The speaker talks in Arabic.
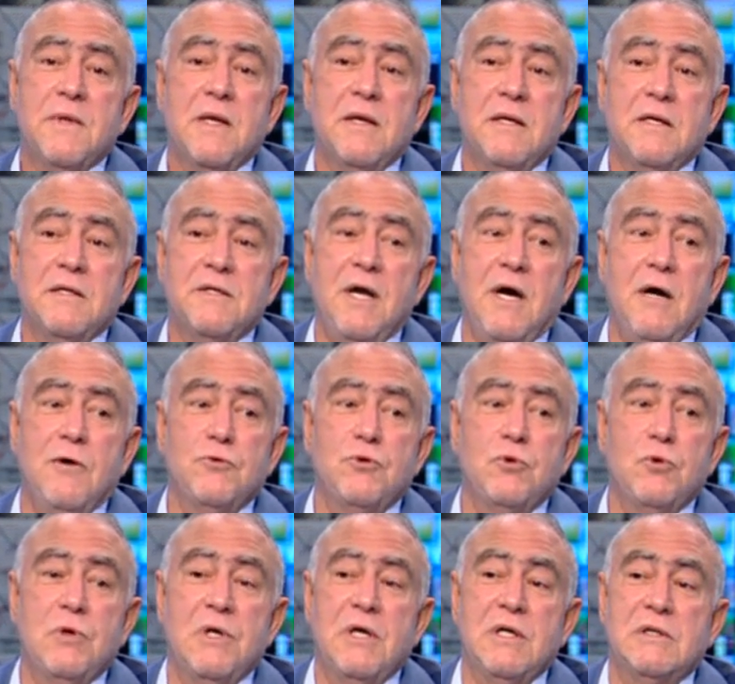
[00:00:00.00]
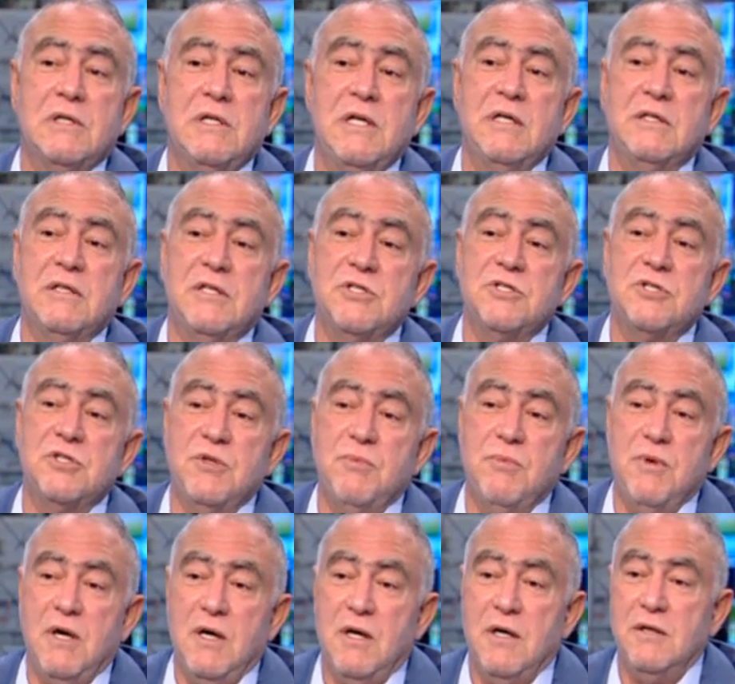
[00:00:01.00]
آه، دعوته نعم. لثلاث
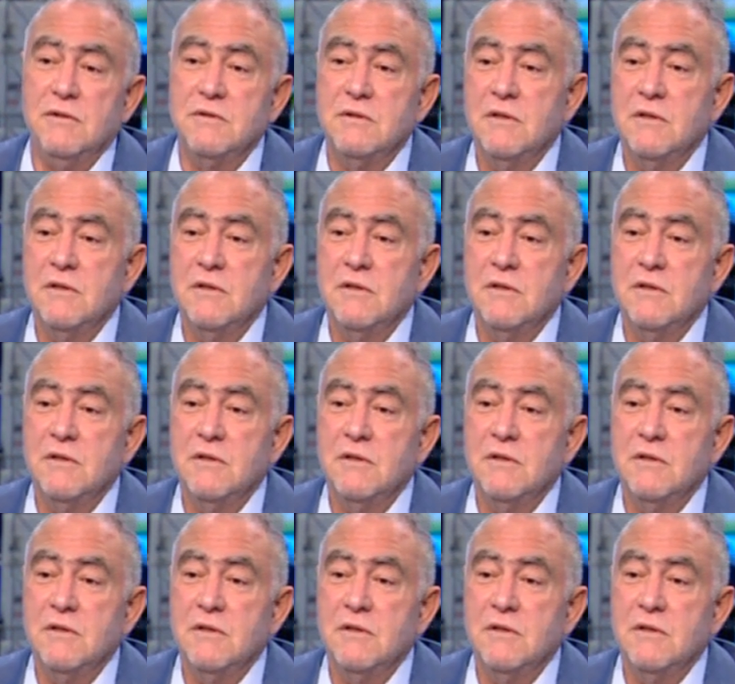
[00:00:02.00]
اجتماعات